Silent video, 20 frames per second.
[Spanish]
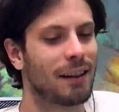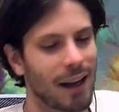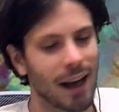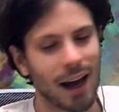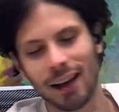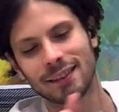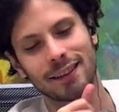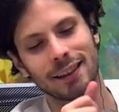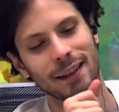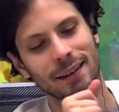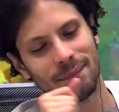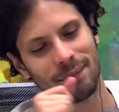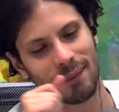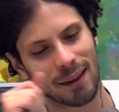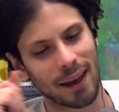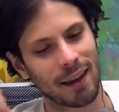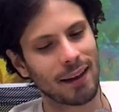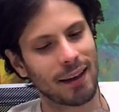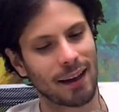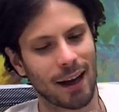¿Qué hacen?
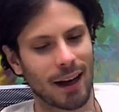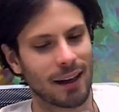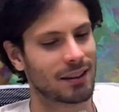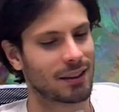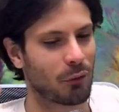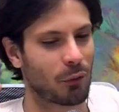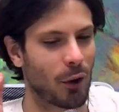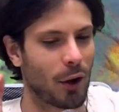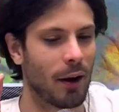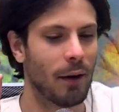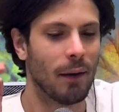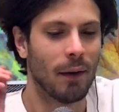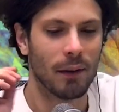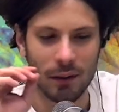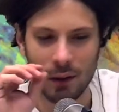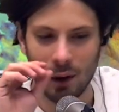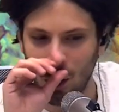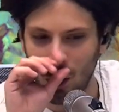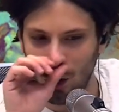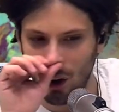¿Qué día ya fue.
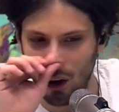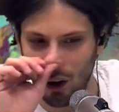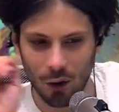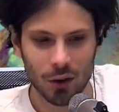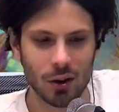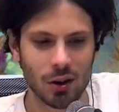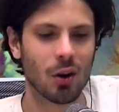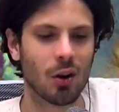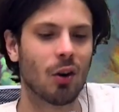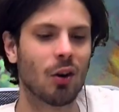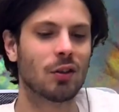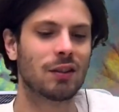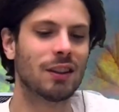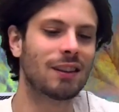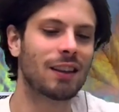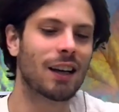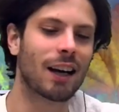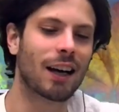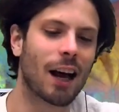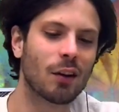Oh, Dios,
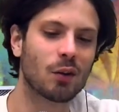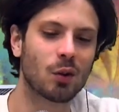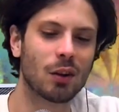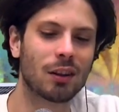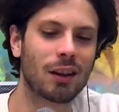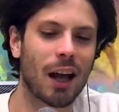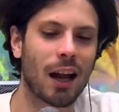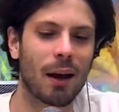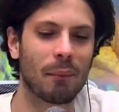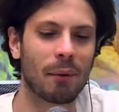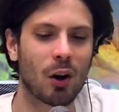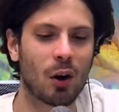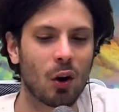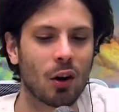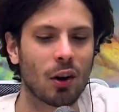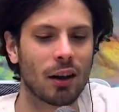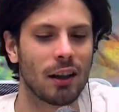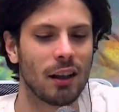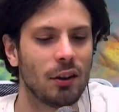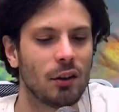¿es acaso esta la
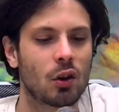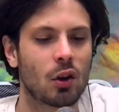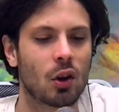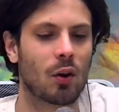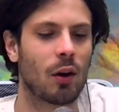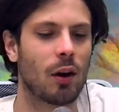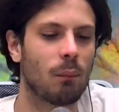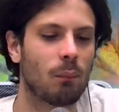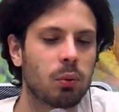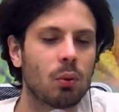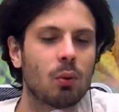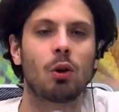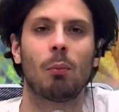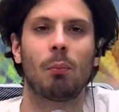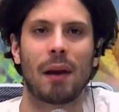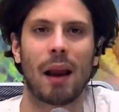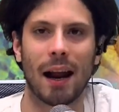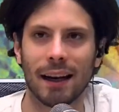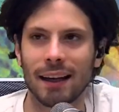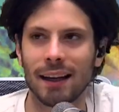mejor intro del puto
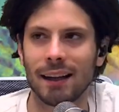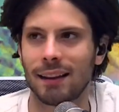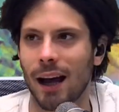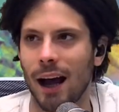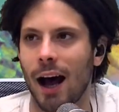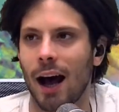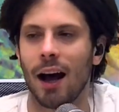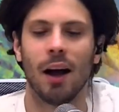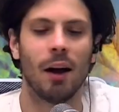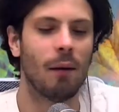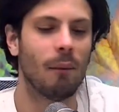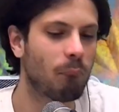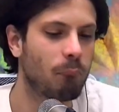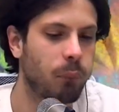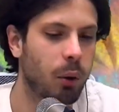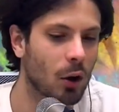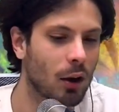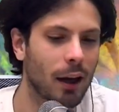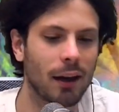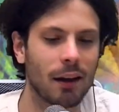planeta?
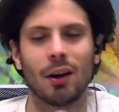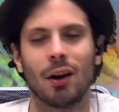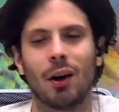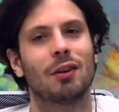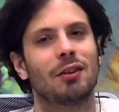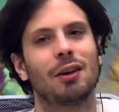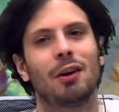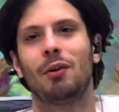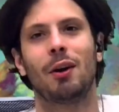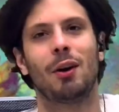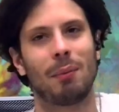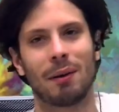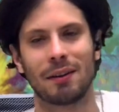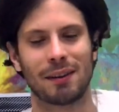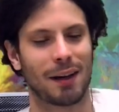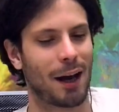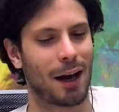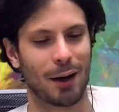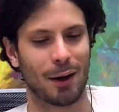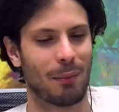¿por qué? No, ya fue, no
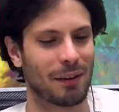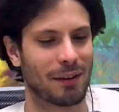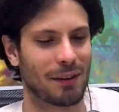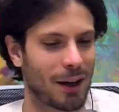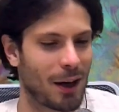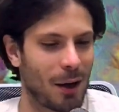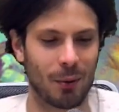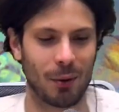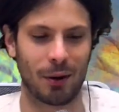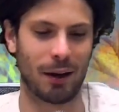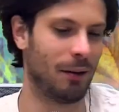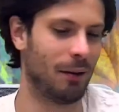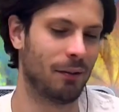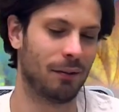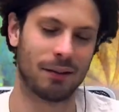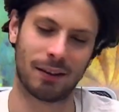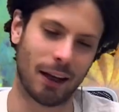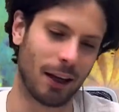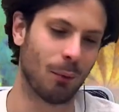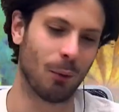pasa nada, no pasa nada, porque
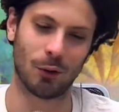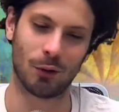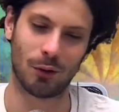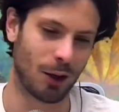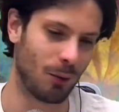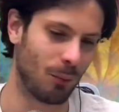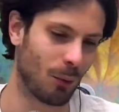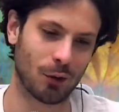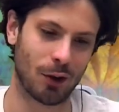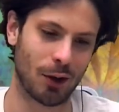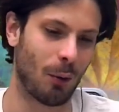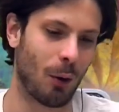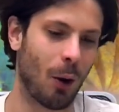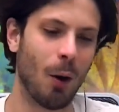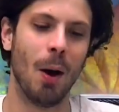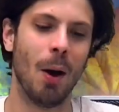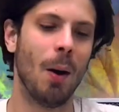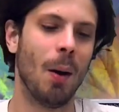seguimos, seguimos, seguimos.